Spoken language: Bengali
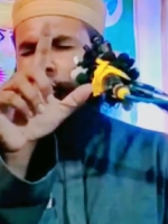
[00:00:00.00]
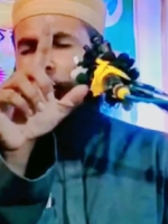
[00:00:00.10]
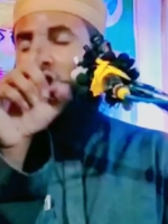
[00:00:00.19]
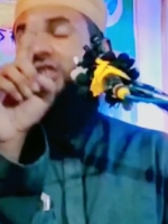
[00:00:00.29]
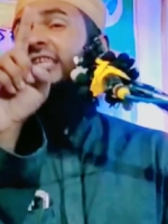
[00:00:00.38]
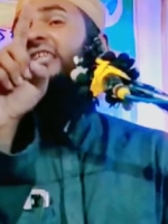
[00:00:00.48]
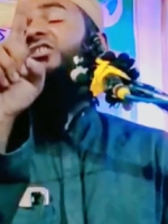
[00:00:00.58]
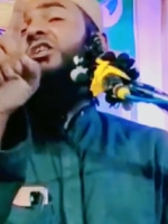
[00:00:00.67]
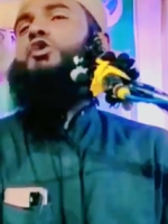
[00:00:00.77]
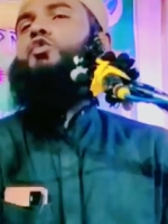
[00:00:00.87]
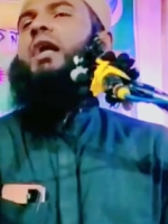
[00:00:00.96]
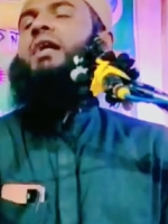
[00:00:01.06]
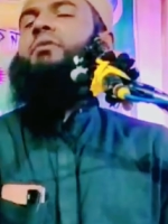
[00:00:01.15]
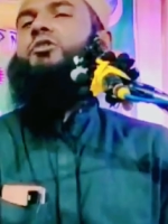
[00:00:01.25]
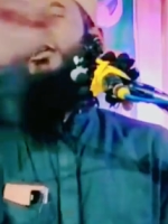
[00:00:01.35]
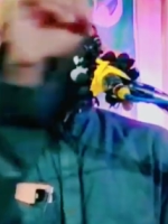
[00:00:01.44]
উনত্রিশটি সুরার
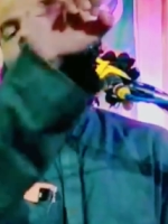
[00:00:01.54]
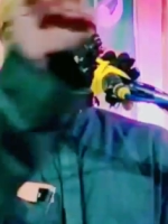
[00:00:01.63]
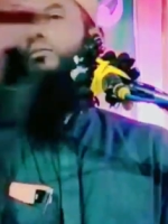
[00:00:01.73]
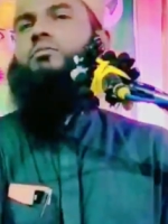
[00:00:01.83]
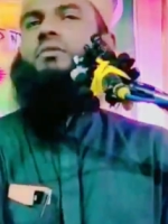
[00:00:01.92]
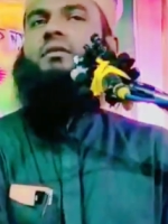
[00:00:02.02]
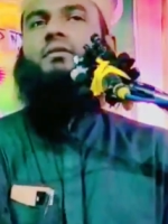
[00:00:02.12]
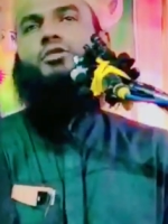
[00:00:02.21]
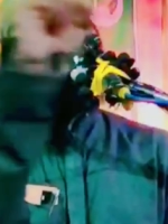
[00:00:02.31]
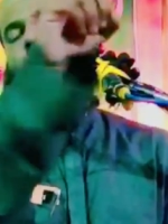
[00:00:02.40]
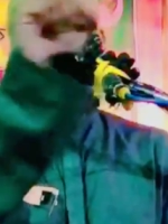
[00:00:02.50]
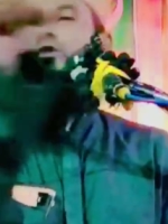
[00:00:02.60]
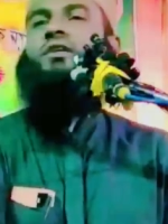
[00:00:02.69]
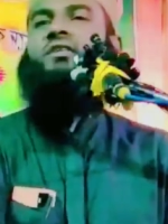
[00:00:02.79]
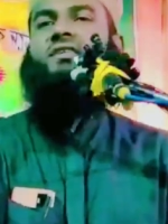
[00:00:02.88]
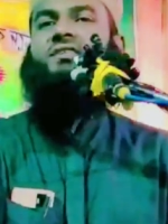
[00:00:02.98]
ভিতরে এরকম
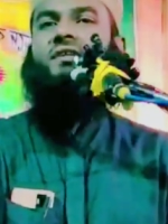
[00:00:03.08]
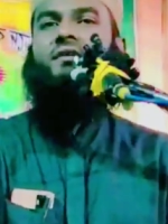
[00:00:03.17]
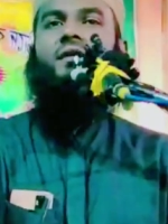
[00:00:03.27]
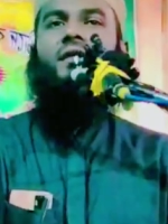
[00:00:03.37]
শব্দগুলো এসেছে